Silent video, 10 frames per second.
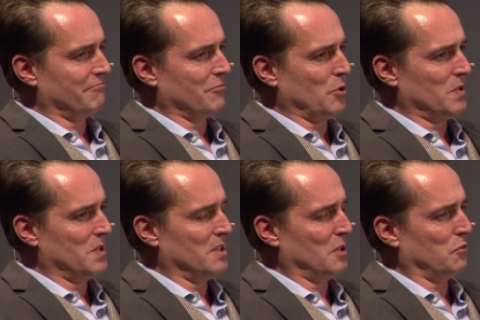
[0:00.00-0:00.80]
könnten
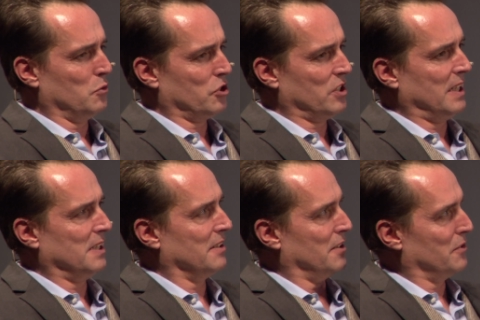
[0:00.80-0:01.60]
Sie sich
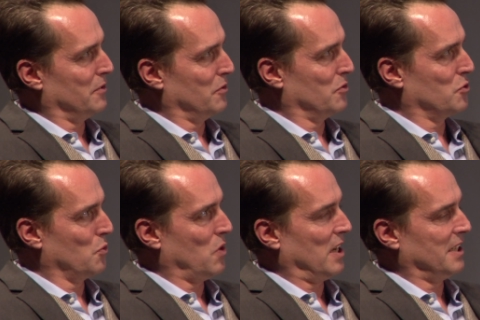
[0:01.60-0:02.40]
vorstellen,
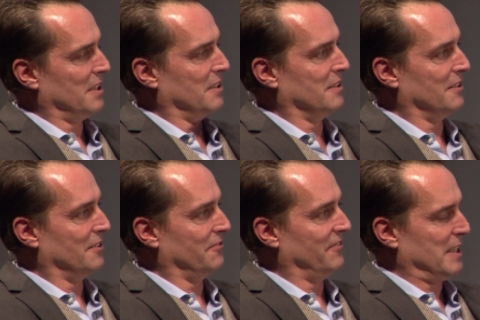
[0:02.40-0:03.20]
so einen
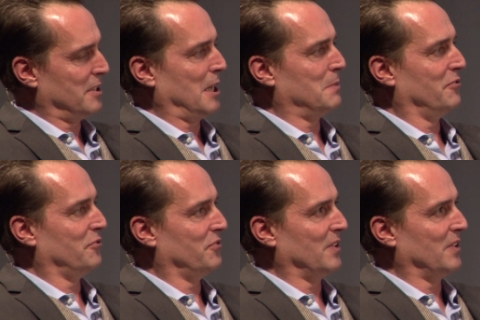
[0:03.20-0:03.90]
Wettkampf,